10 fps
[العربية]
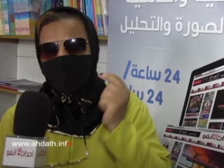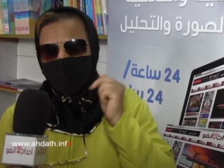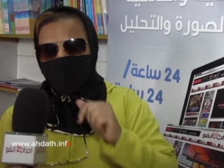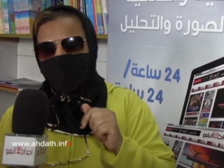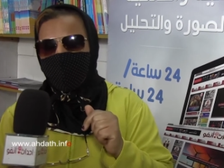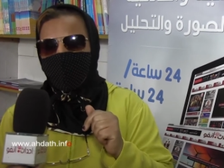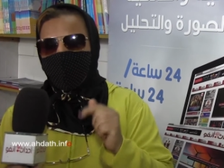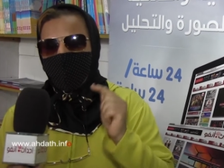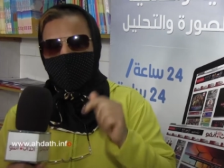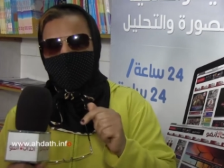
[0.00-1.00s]
اتصلي
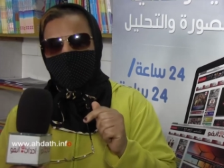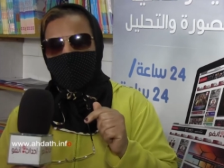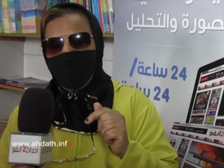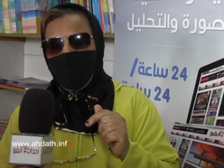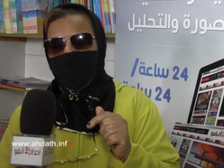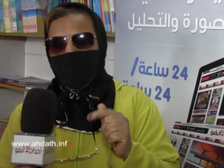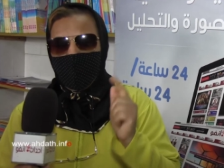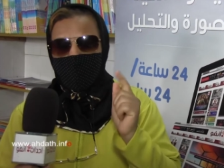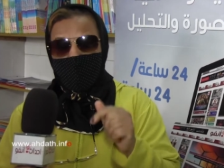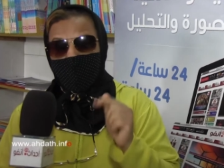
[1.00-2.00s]
بالمؤسسه
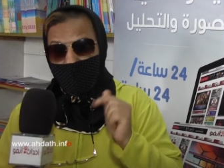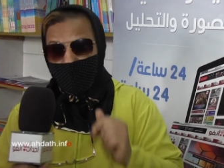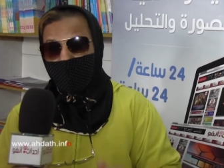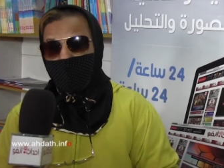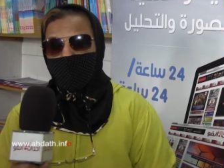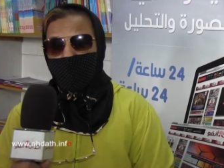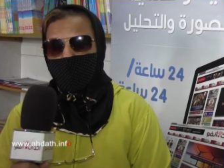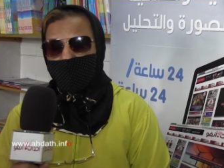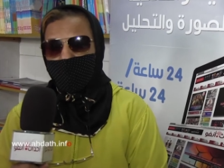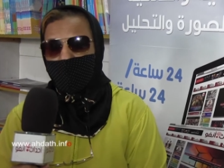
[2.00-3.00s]
او تلتحقي باش
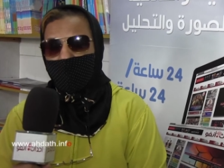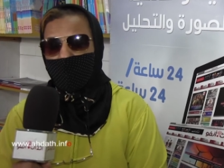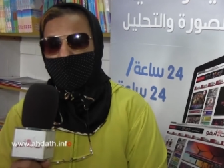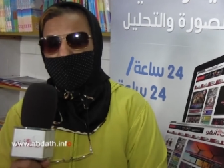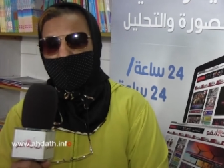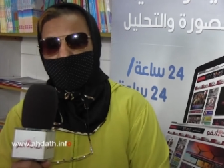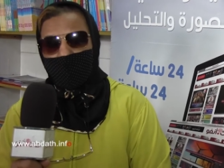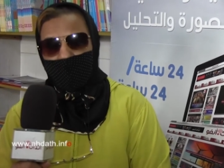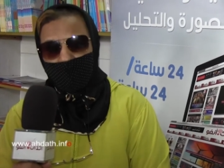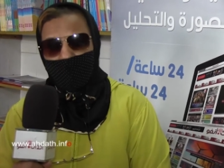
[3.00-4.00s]
تباشري العمل ديالك
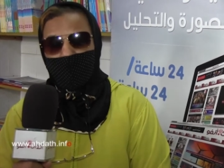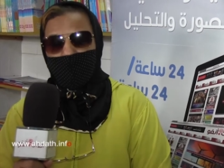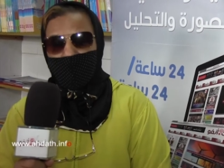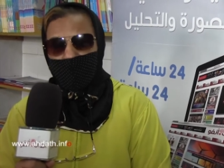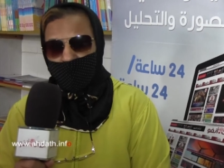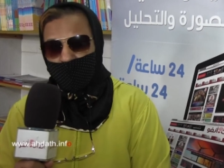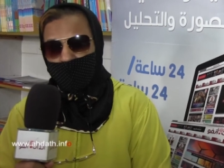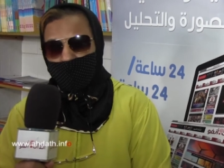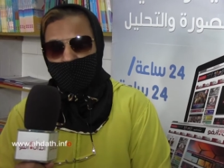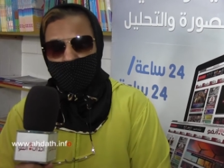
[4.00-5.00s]
نهار 20